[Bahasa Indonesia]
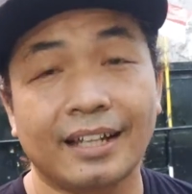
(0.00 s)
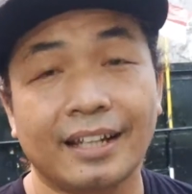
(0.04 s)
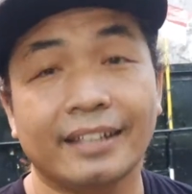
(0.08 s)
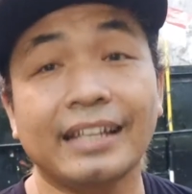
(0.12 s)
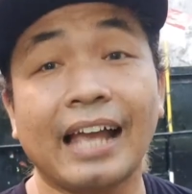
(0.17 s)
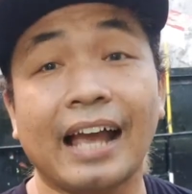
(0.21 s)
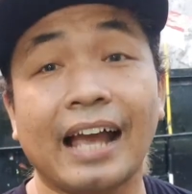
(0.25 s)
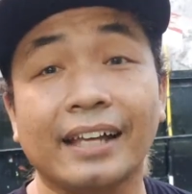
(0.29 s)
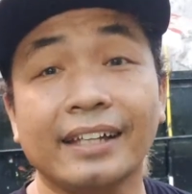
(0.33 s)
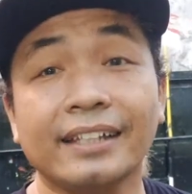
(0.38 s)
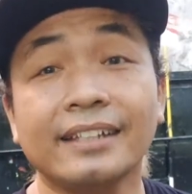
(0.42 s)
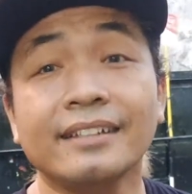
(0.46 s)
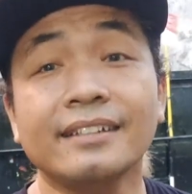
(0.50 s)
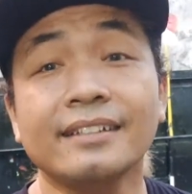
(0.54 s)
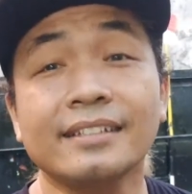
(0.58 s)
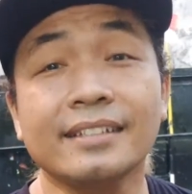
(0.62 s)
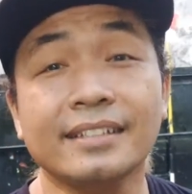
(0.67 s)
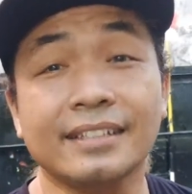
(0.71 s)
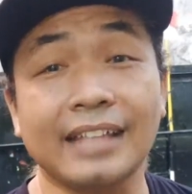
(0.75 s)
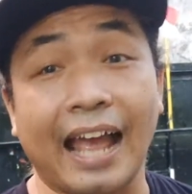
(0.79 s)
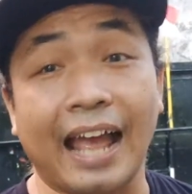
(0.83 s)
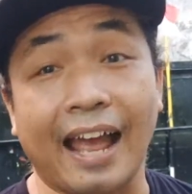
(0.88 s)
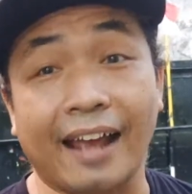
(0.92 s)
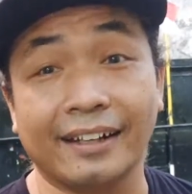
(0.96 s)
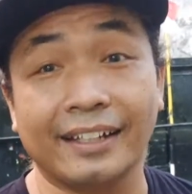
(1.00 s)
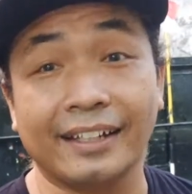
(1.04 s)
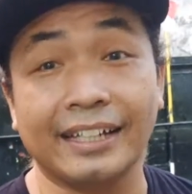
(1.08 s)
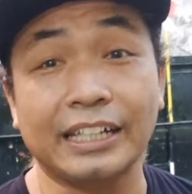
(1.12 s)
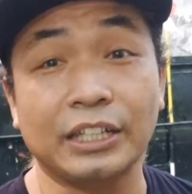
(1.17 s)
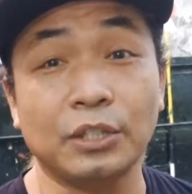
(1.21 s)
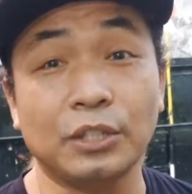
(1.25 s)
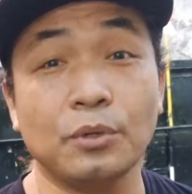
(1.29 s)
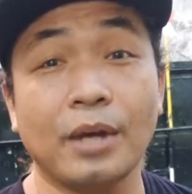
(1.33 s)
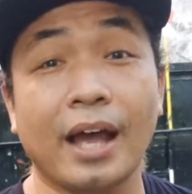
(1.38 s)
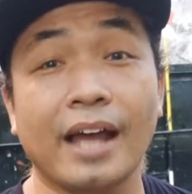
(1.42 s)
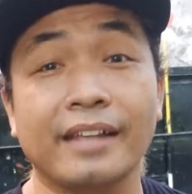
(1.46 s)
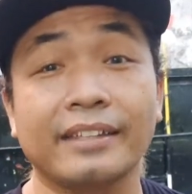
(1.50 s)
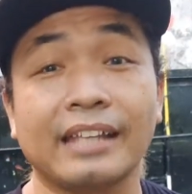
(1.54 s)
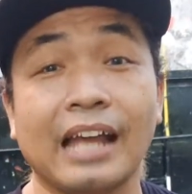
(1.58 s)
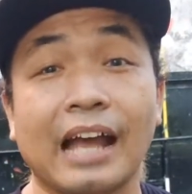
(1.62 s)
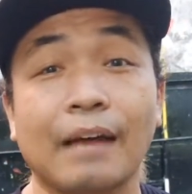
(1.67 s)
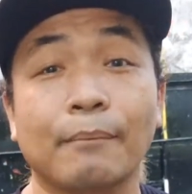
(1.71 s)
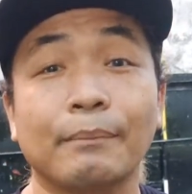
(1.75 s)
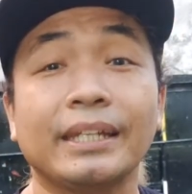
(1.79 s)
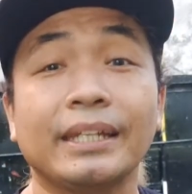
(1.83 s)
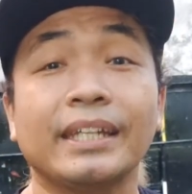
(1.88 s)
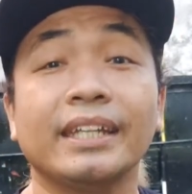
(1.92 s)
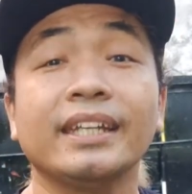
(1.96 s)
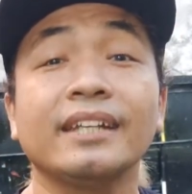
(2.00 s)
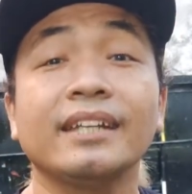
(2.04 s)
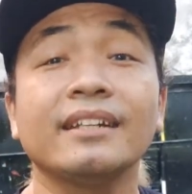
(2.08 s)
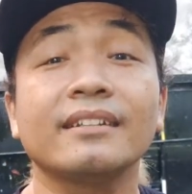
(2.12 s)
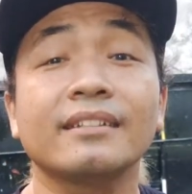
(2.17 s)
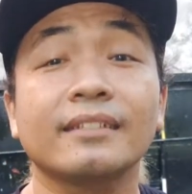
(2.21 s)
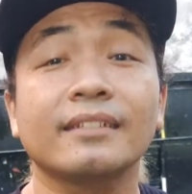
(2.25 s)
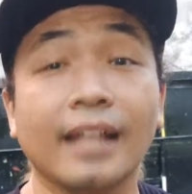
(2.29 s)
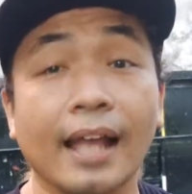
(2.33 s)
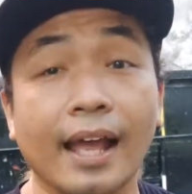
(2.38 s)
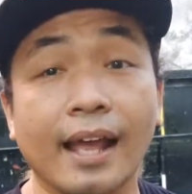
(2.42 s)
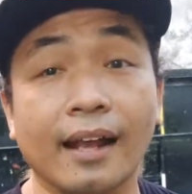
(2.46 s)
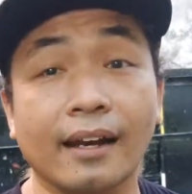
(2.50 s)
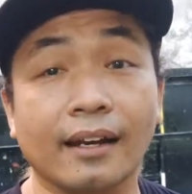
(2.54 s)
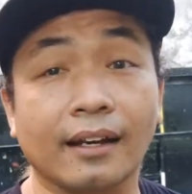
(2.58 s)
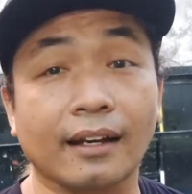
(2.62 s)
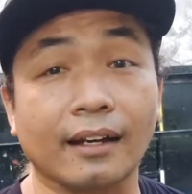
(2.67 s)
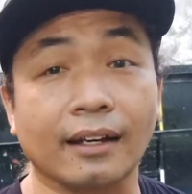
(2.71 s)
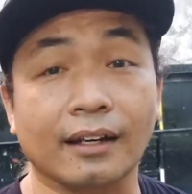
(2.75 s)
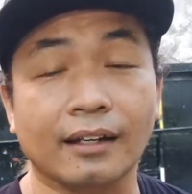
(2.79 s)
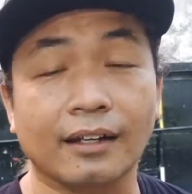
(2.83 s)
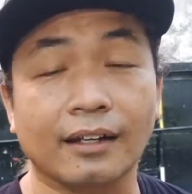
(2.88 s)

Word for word: yang instan itu hanya mie instan